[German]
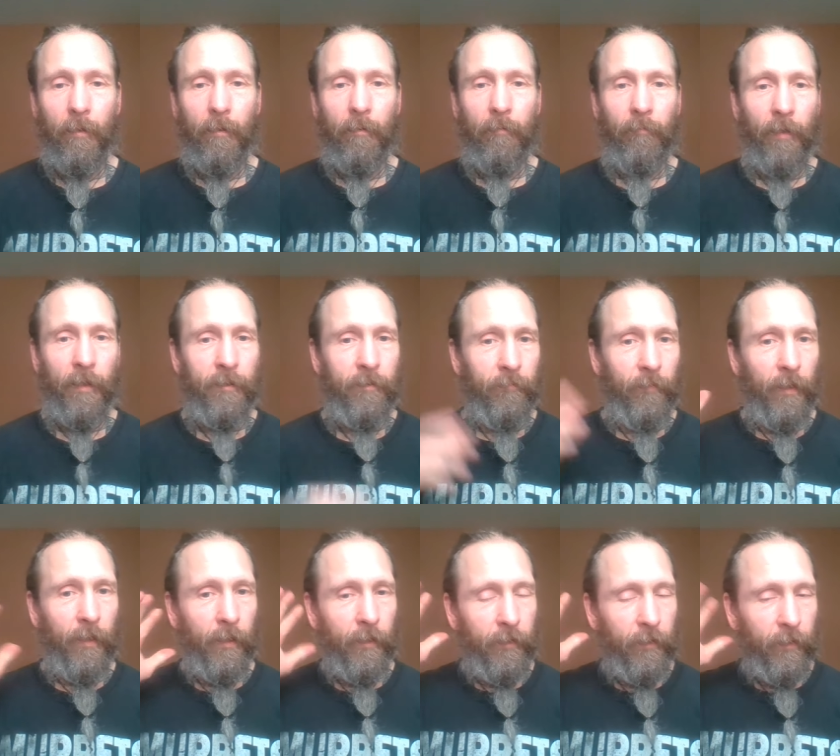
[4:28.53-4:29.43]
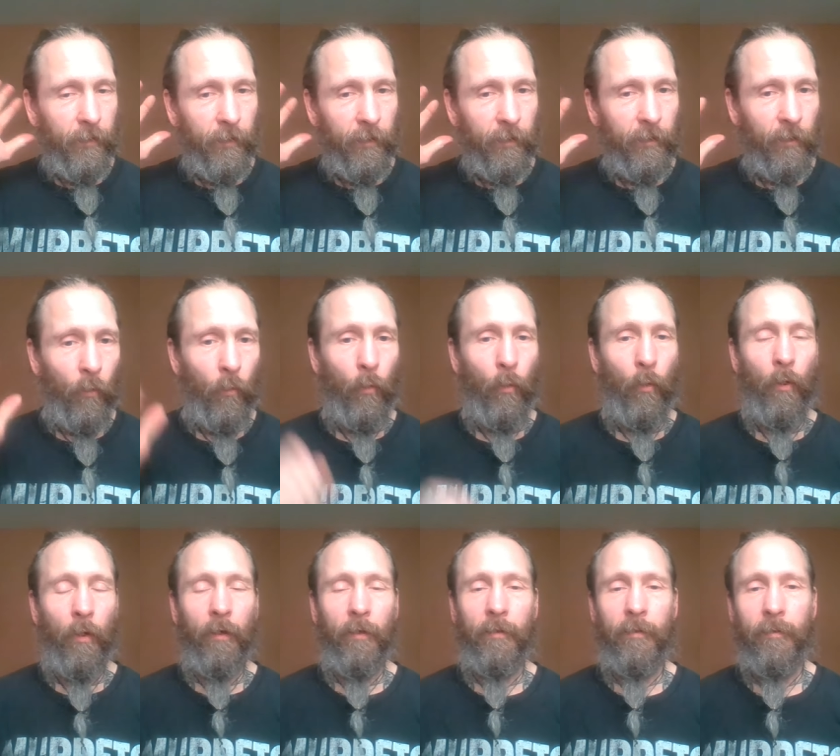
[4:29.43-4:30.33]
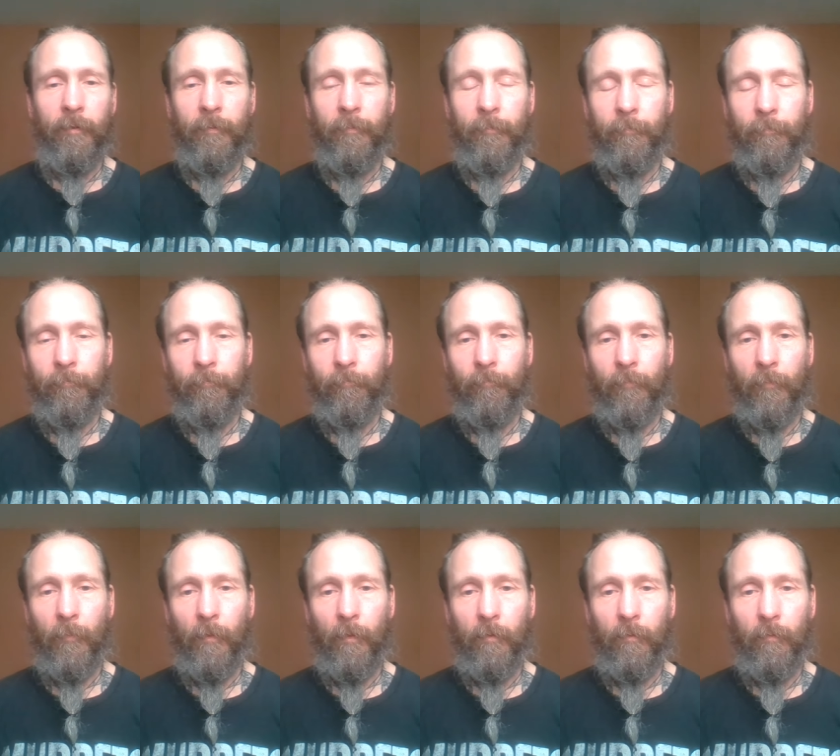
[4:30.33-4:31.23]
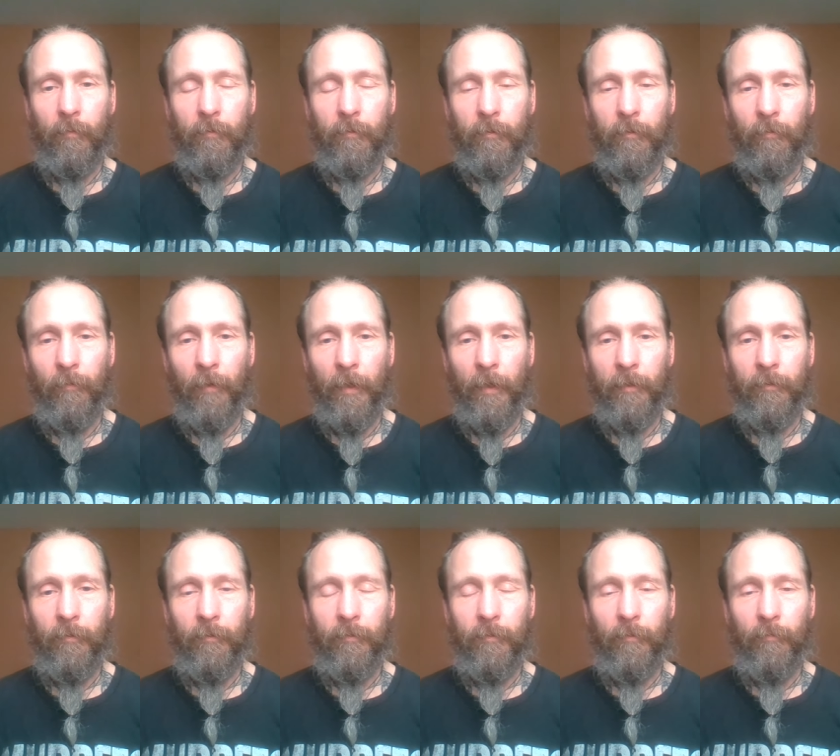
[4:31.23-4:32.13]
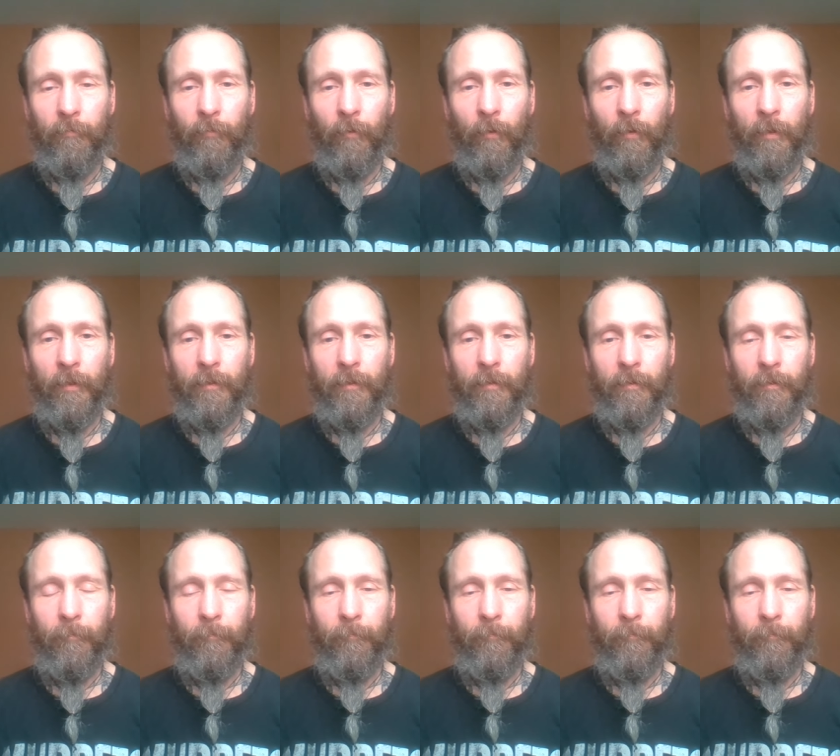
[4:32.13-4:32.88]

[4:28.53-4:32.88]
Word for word: Was will ich nicht hören? Und so weiter und so fort.